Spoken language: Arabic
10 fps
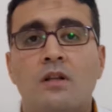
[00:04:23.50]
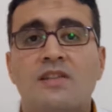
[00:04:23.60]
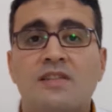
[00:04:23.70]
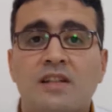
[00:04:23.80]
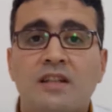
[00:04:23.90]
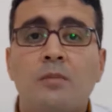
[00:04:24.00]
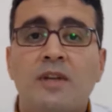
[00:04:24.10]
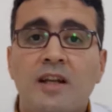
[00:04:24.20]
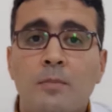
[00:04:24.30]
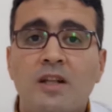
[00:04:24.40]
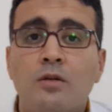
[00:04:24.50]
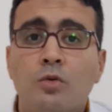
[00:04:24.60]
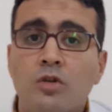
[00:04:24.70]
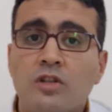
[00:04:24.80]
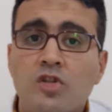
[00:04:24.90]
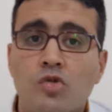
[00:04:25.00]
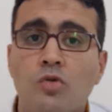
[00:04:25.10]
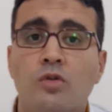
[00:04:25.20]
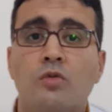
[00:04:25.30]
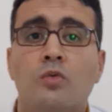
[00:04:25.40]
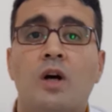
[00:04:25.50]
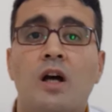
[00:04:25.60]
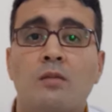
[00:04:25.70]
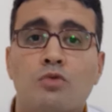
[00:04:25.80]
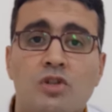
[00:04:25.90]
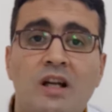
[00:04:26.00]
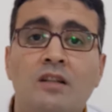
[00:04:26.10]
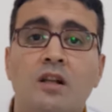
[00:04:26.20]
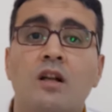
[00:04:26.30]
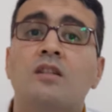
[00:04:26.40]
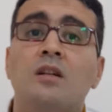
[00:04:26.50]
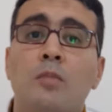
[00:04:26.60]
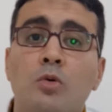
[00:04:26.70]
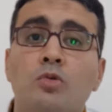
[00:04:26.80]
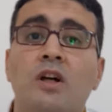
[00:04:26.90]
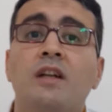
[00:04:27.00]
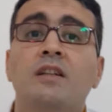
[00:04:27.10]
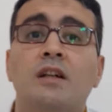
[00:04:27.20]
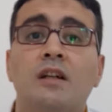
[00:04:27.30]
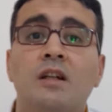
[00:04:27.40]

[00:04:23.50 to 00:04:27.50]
استخدام كريمات الكورتيزون والمستحضرات الموضعية